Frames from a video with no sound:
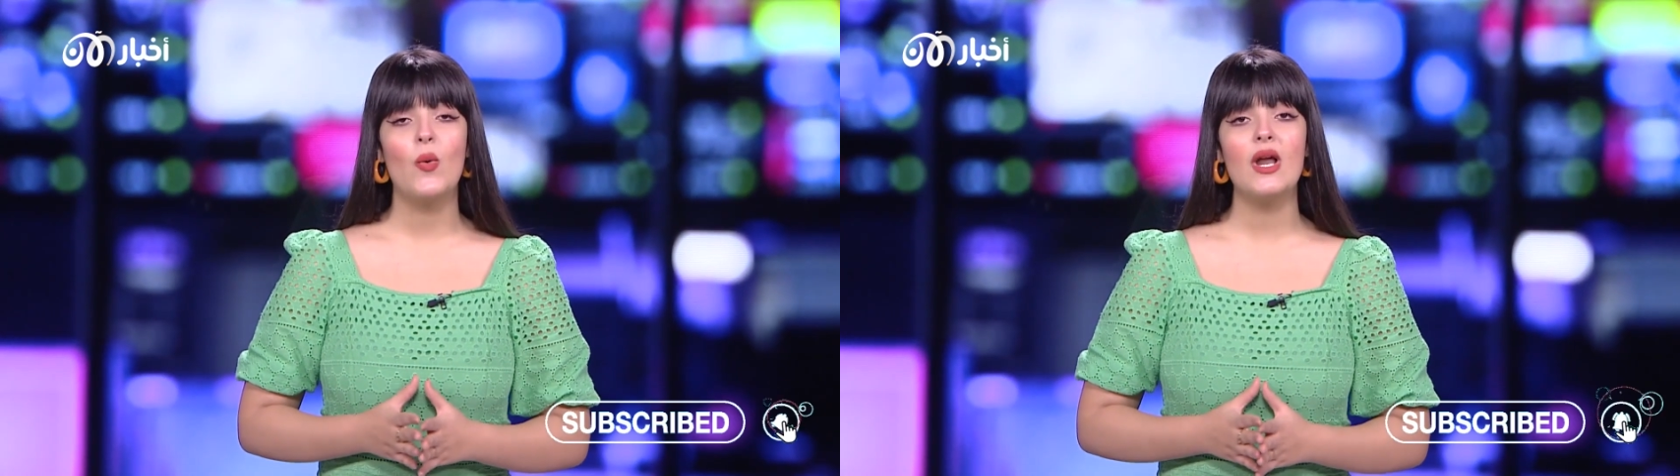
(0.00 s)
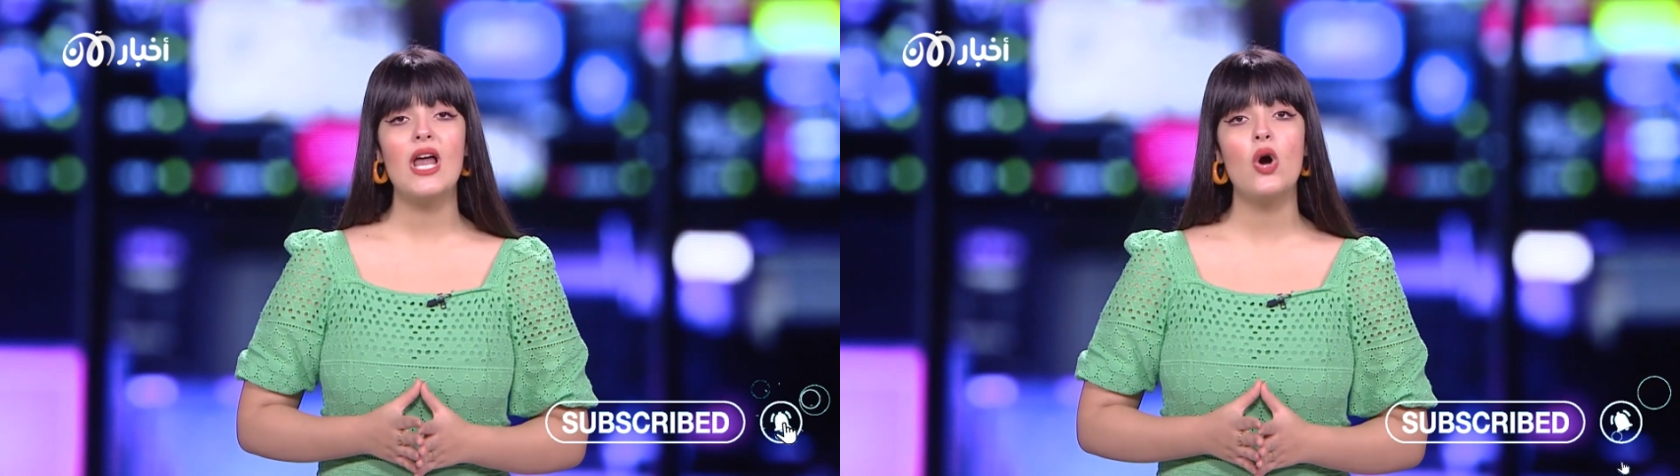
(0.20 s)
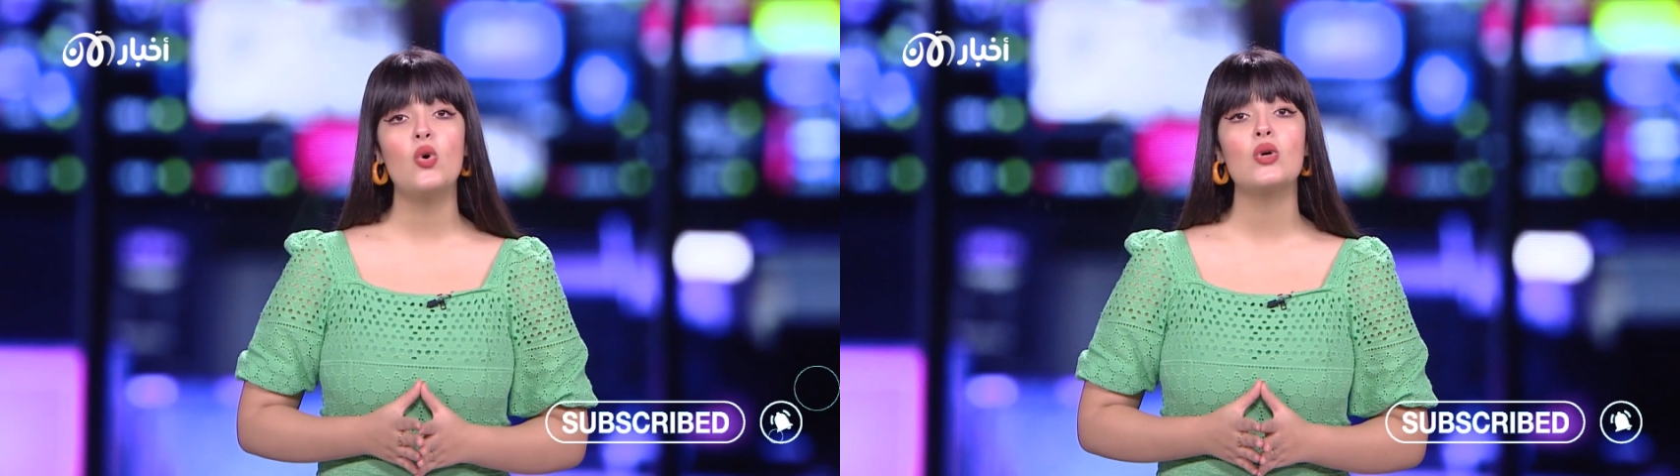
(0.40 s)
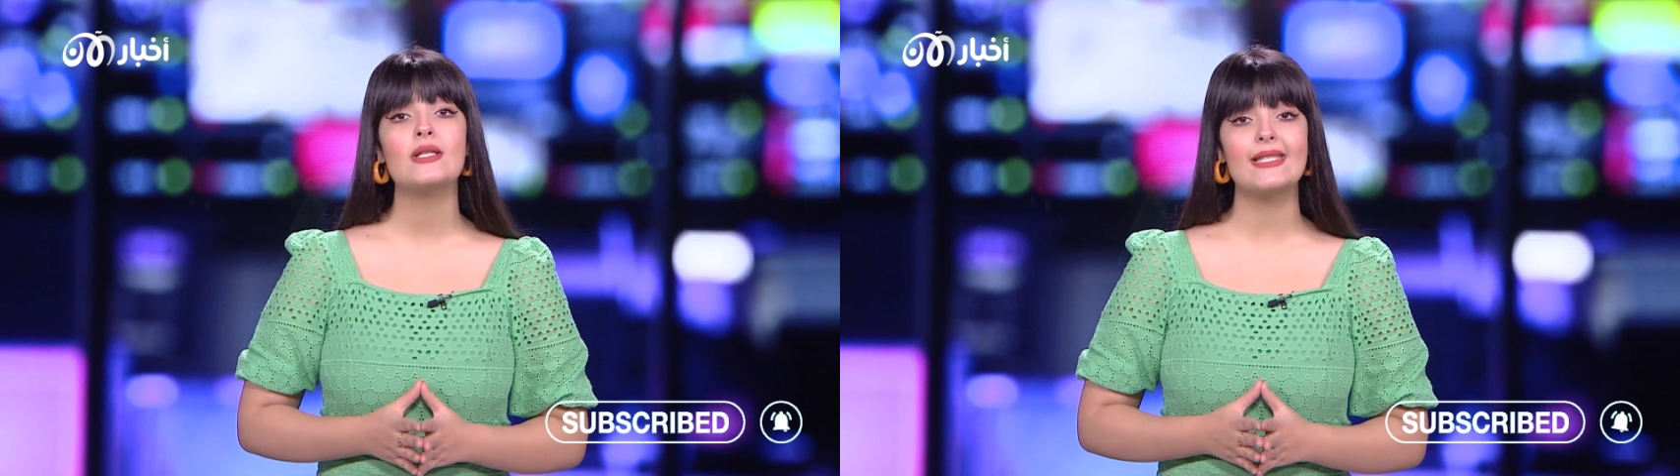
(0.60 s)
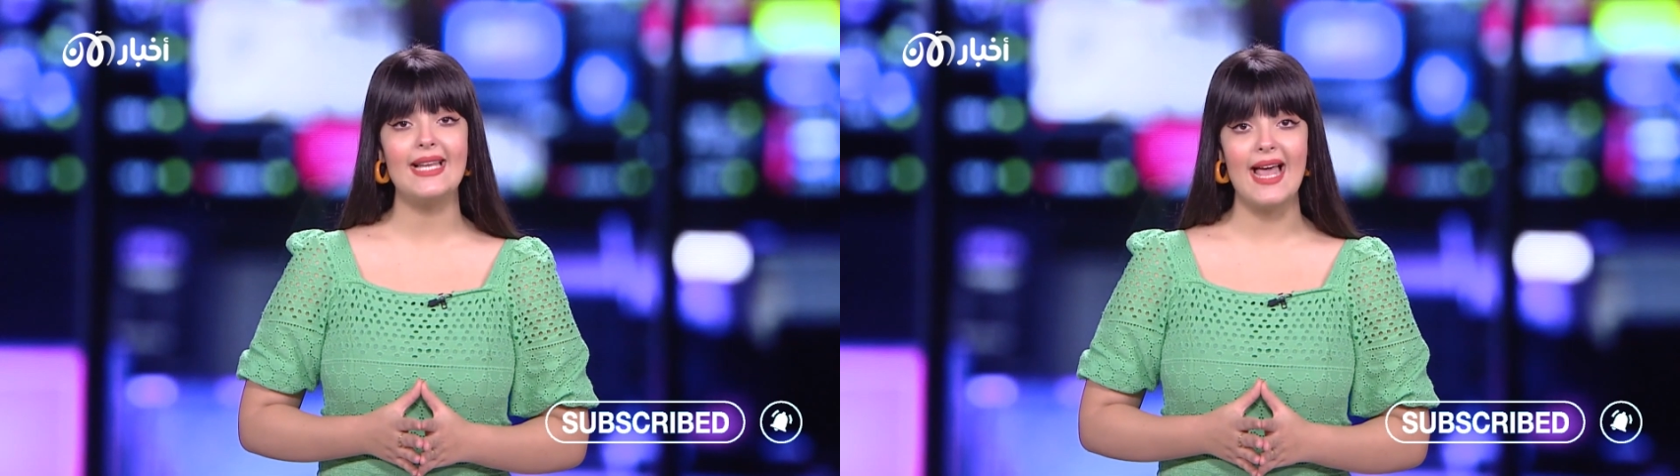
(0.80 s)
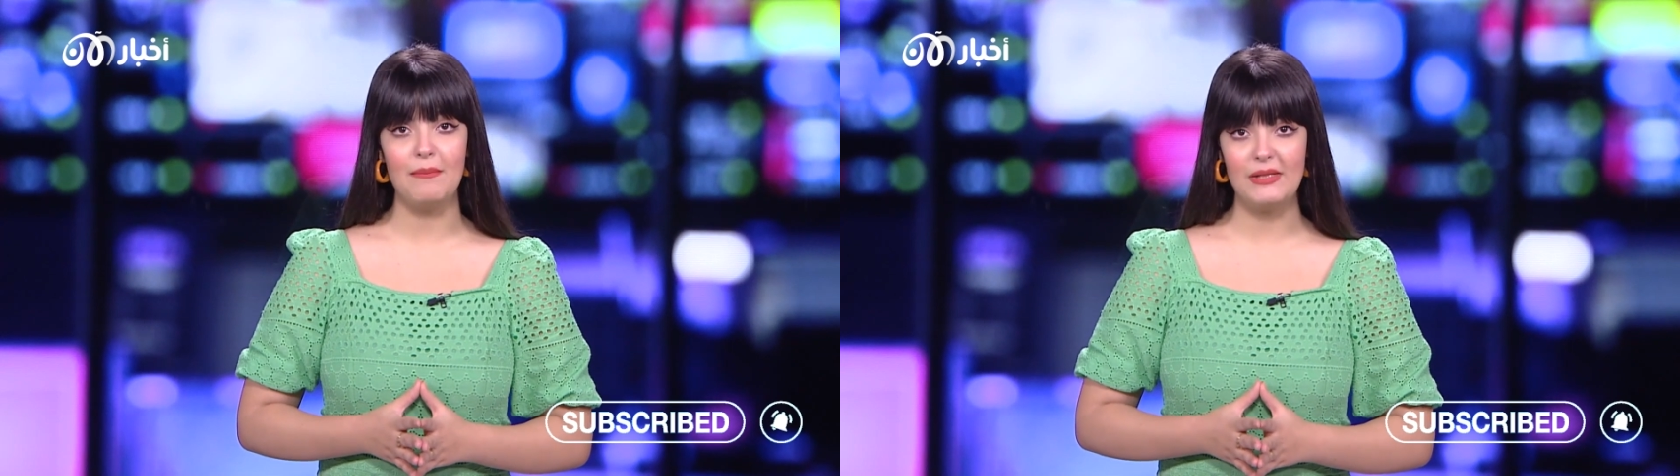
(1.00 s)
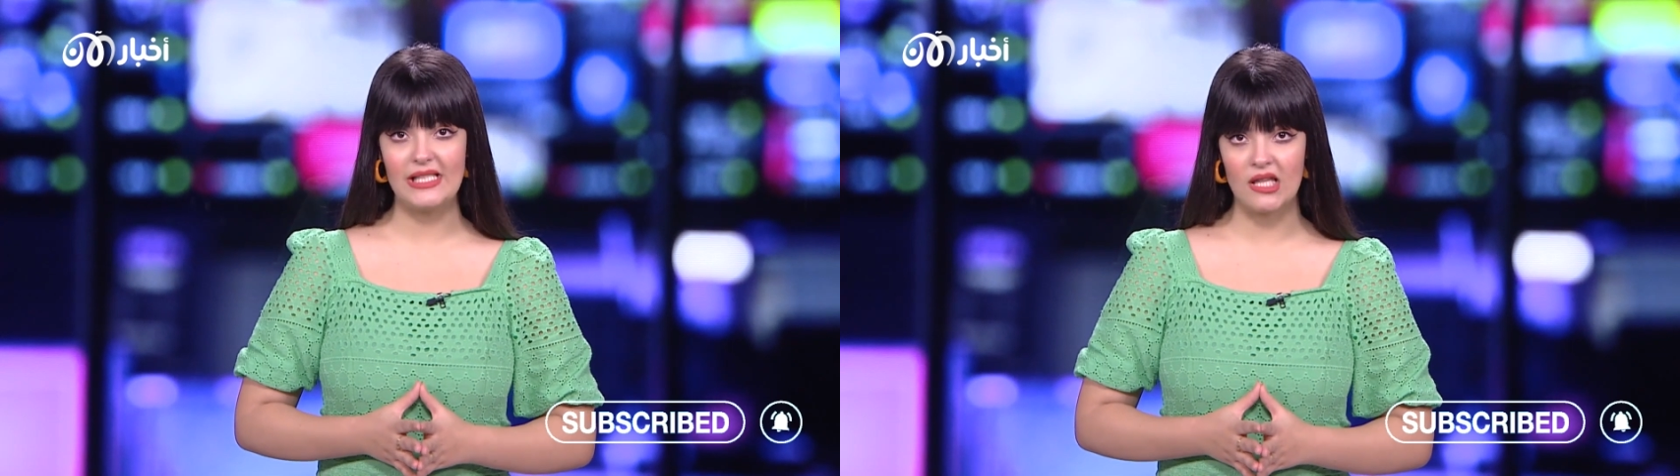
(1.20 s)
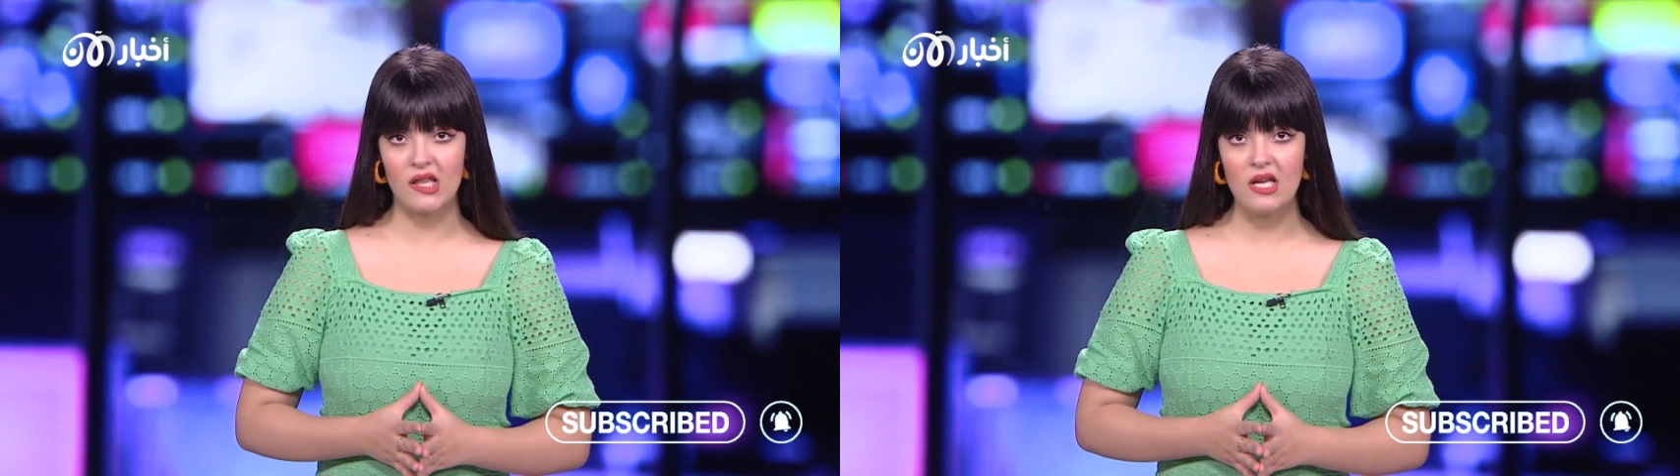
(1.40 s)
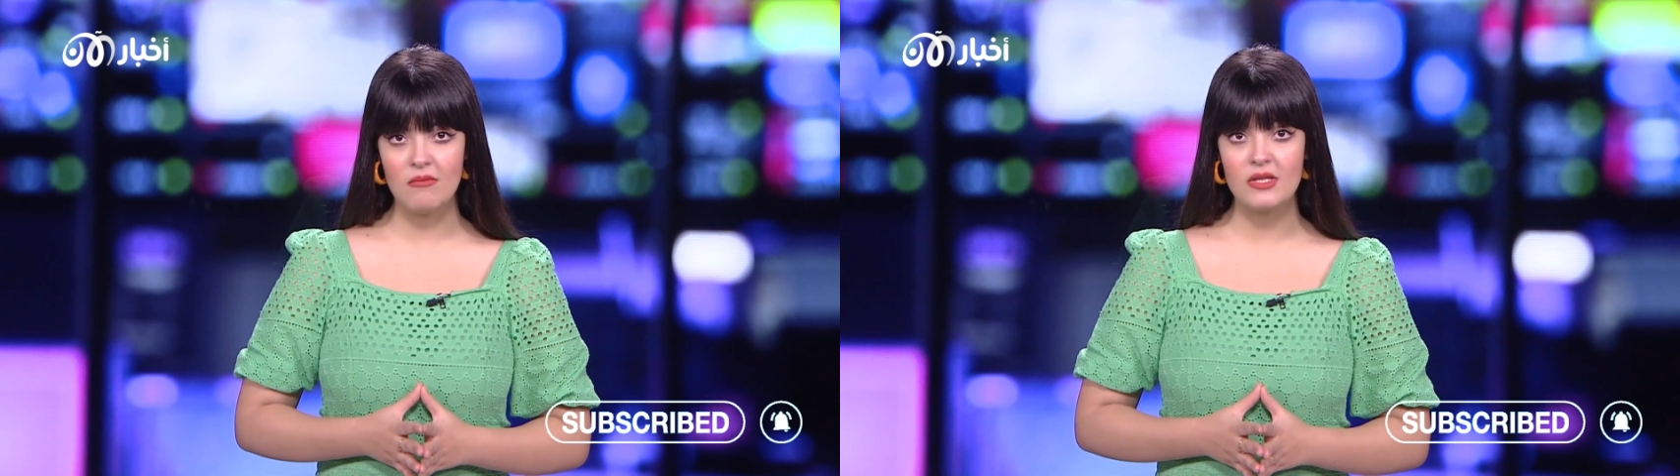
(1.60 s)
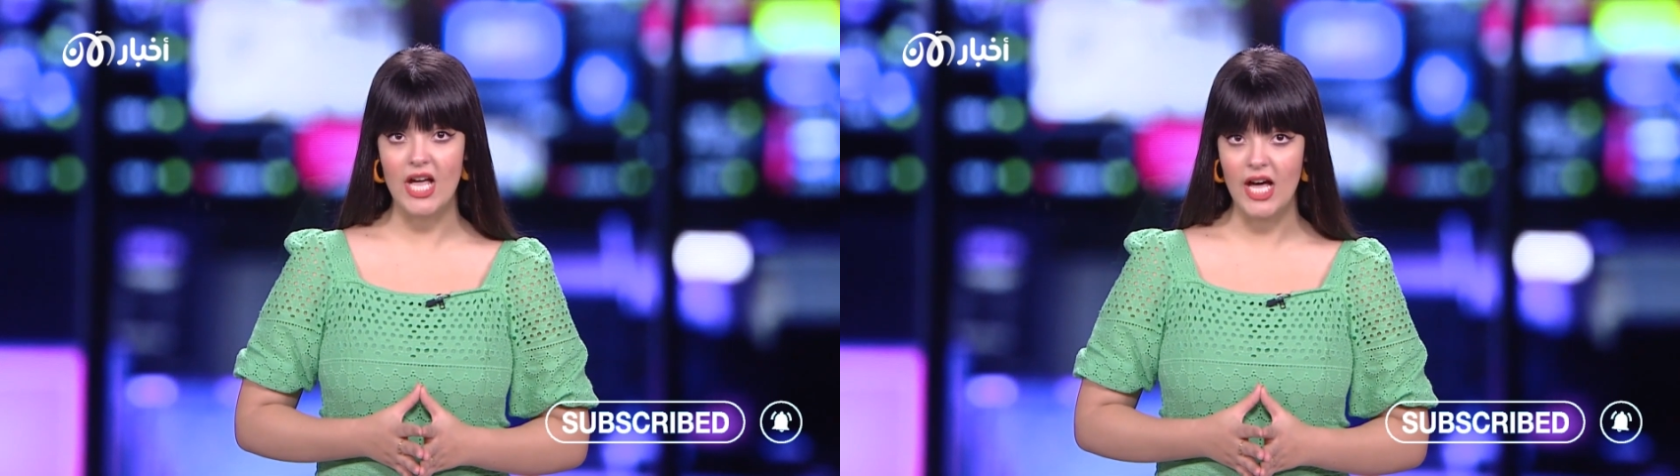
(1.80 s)
وله صلة
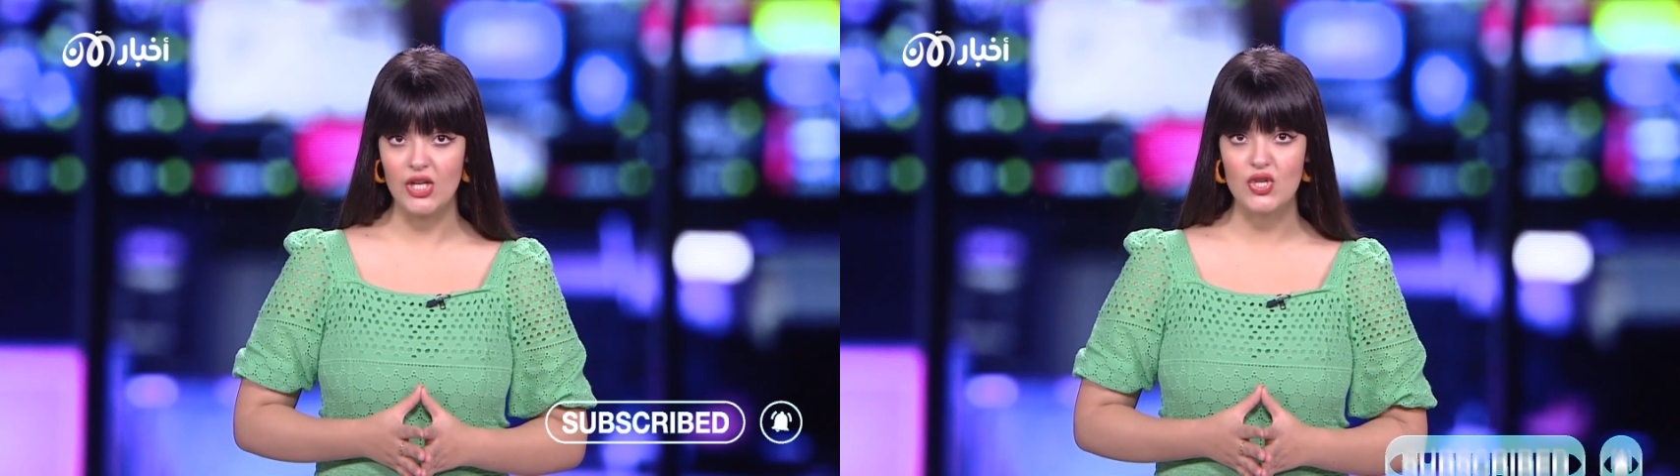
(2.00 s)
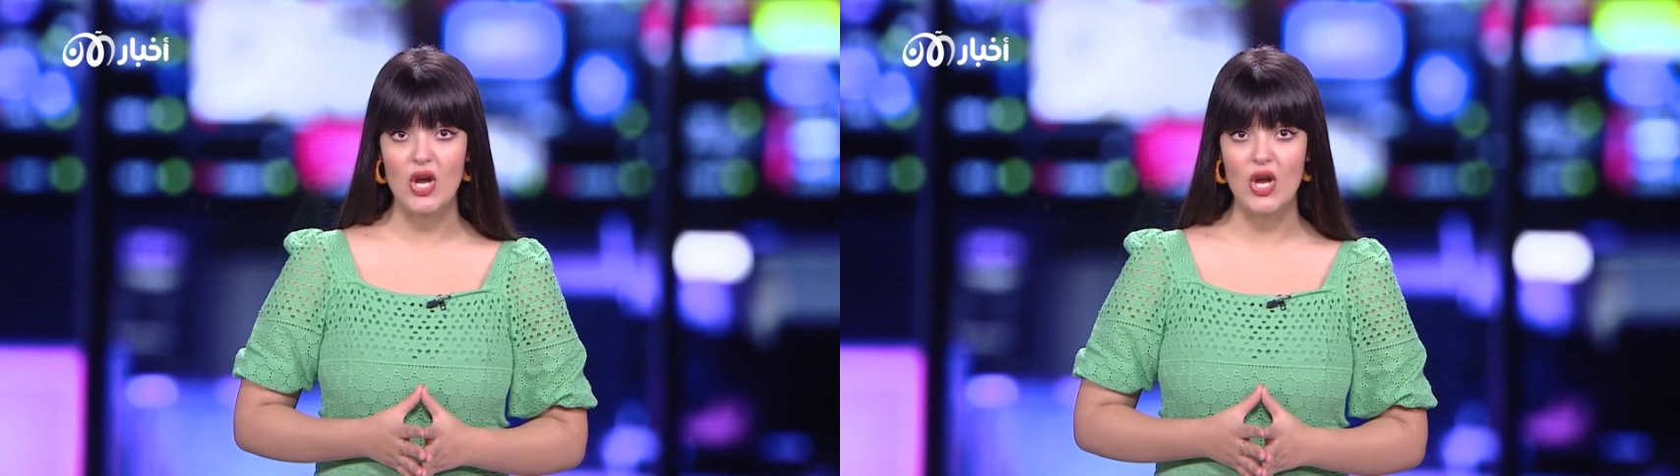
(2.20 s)
بتنظيم داعش